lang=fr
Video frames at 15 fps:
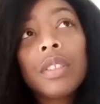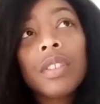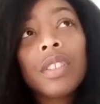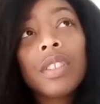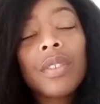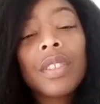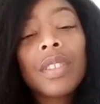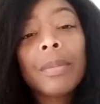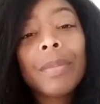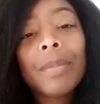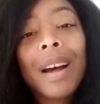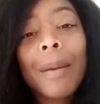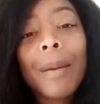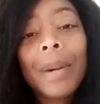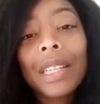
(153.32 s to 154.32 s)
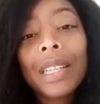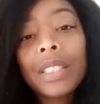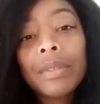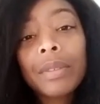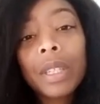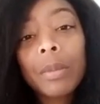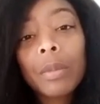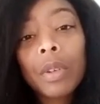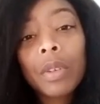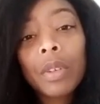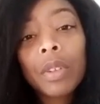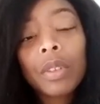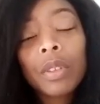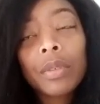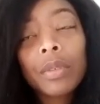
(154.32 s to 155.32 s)
j'en faisais pas partie vraiment.
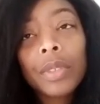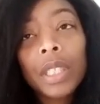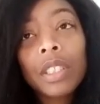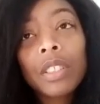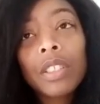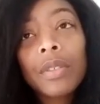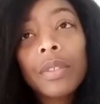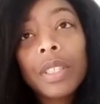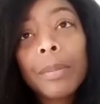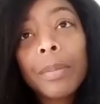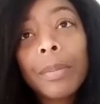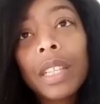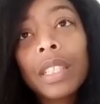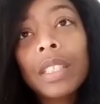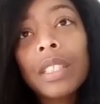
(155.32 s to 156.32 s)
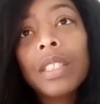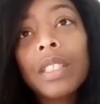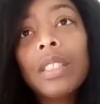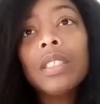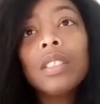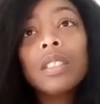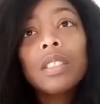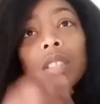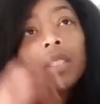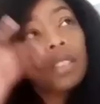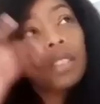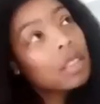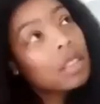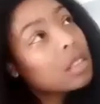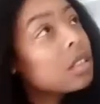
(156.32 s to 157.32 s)
Enfin, j'en faisais partie
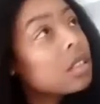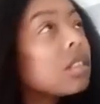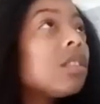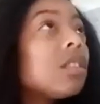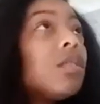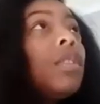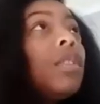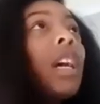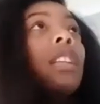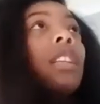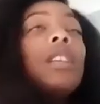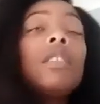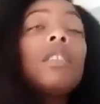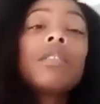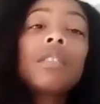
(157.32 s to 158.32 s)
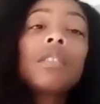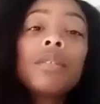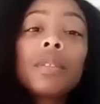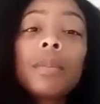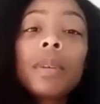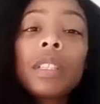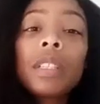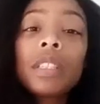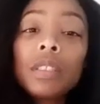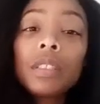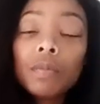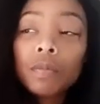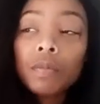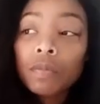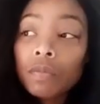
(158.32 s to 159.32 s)
une année, j'en ai fait
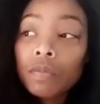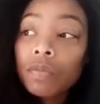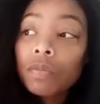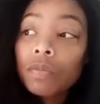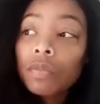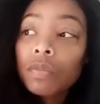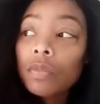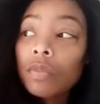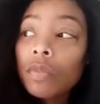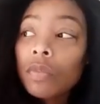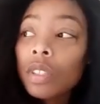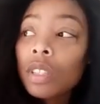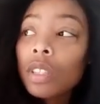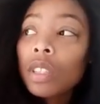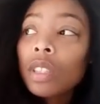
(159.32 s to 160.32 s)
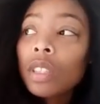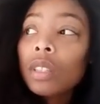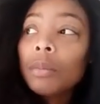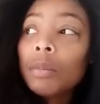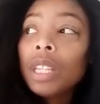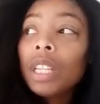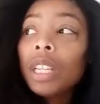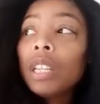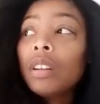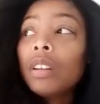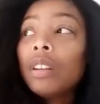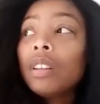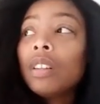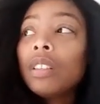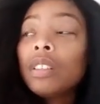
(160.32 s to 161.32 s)
partie. Mais
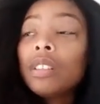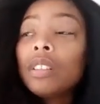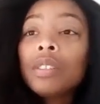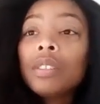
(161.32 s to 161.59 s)
euh,